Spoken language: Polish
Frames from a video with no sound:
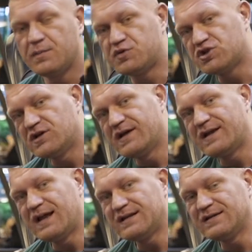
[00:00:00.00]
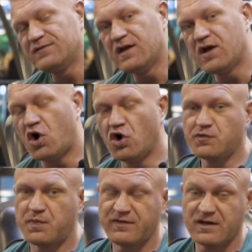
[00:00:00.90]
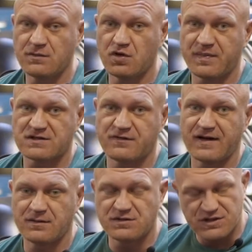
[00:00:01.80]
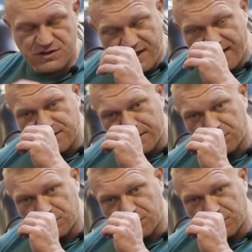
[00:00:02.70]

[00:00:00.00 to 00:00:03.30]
przy relatywnie odpowiednim dopasowanym ciężarze,